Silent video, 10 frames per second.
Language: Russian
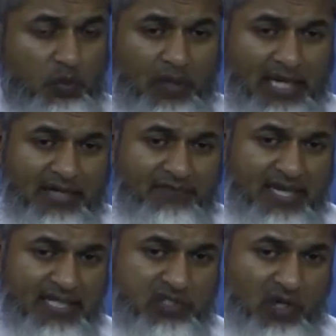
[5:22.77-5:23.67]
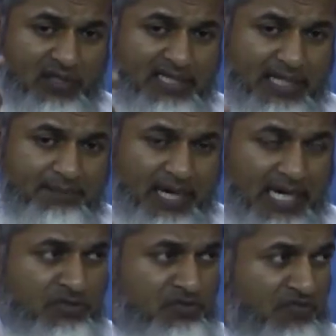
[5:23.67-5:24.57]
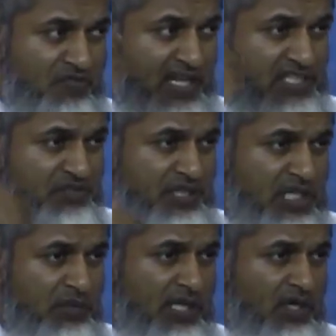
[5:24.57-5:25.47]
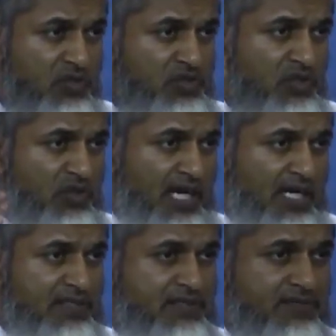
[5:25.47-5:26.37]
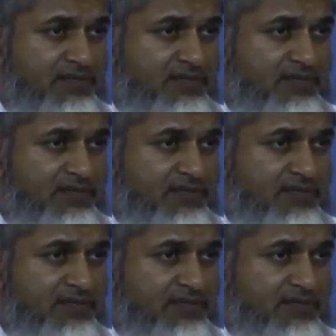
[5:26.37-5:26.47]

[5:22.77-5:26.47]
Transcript: то, что у него в мыслях, отражается в твоем сердце.